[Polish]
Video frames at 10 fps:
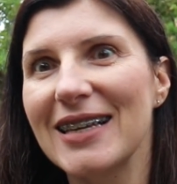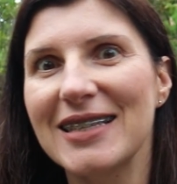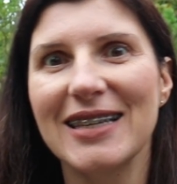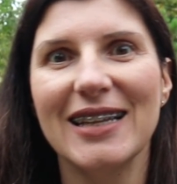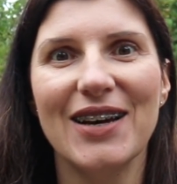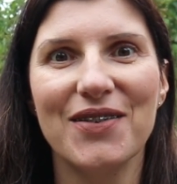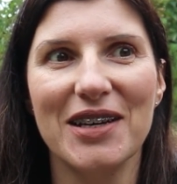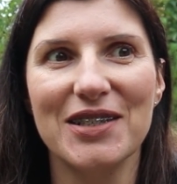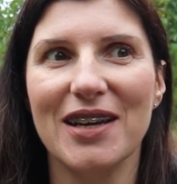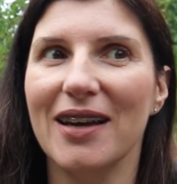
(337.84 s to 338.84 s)

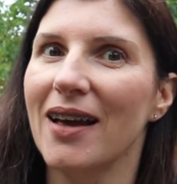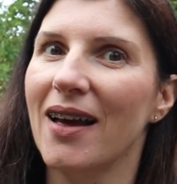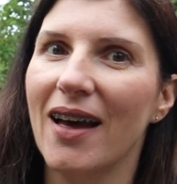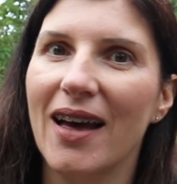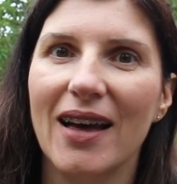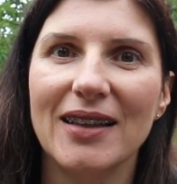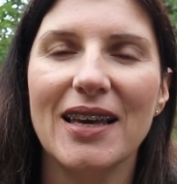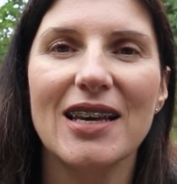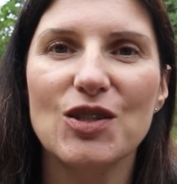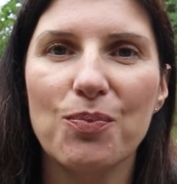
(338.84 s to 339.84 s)
zastanawia się,
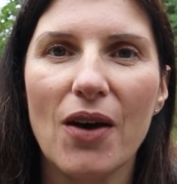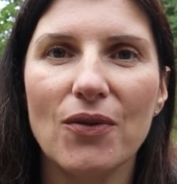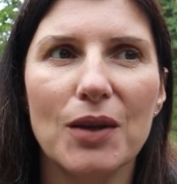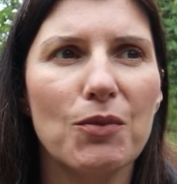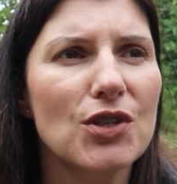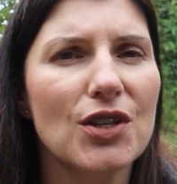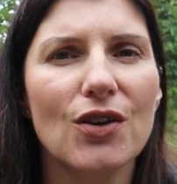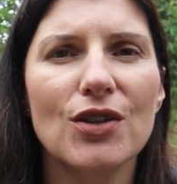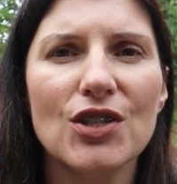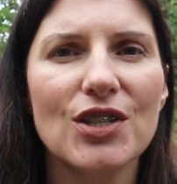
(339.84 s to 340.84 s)
nie jest pewny, może
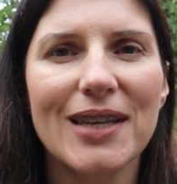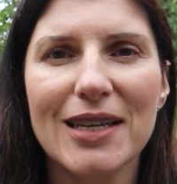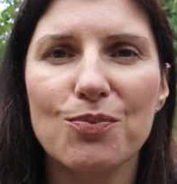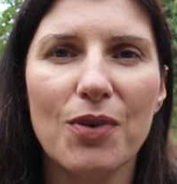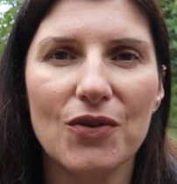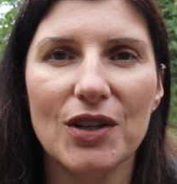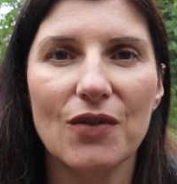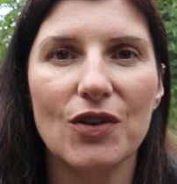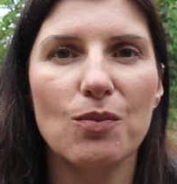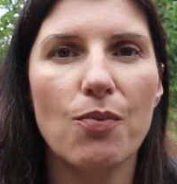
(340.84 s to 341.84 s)
niekoniecznie nie jest pewny
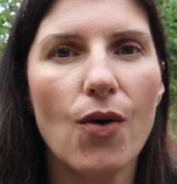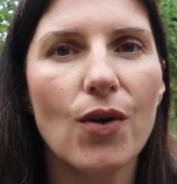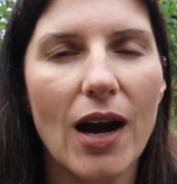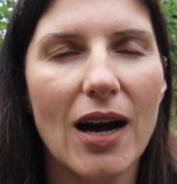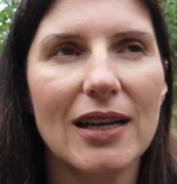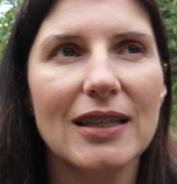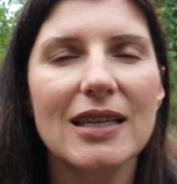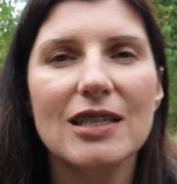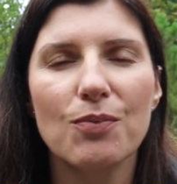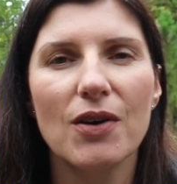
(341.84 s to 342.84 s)
nawet Boga, ale
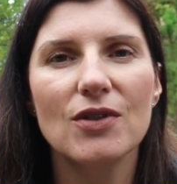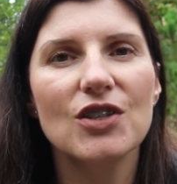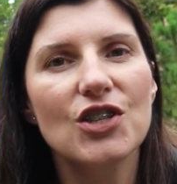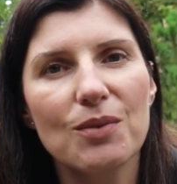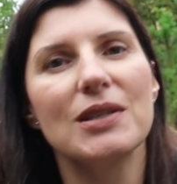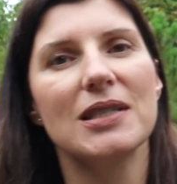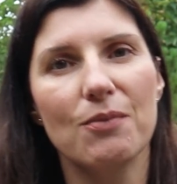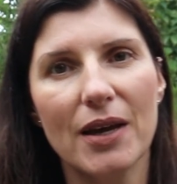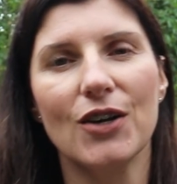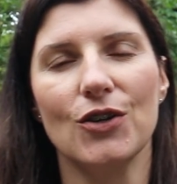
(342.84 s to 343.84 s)
nie jest pewny siebie
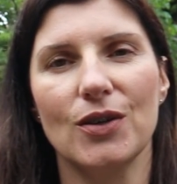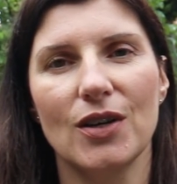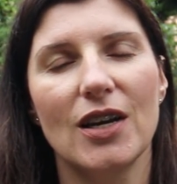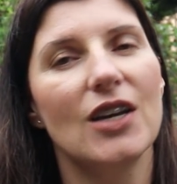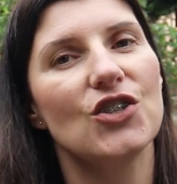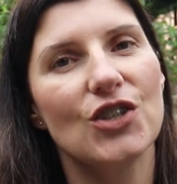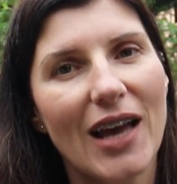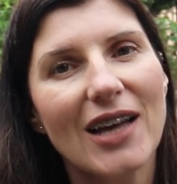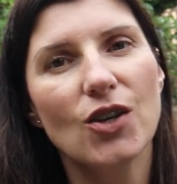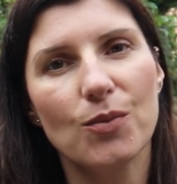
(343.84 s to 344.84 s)
samego. Czy
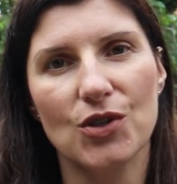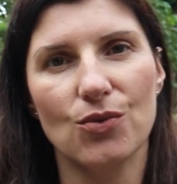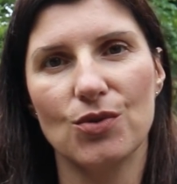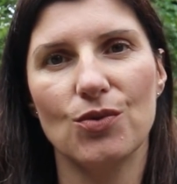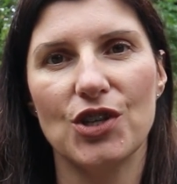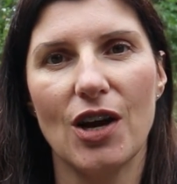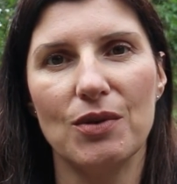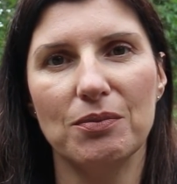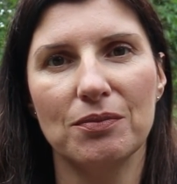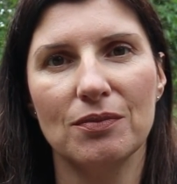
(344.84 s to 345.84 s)
ja dobrze
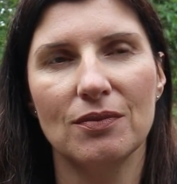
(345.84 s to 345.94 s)
usłyszałem?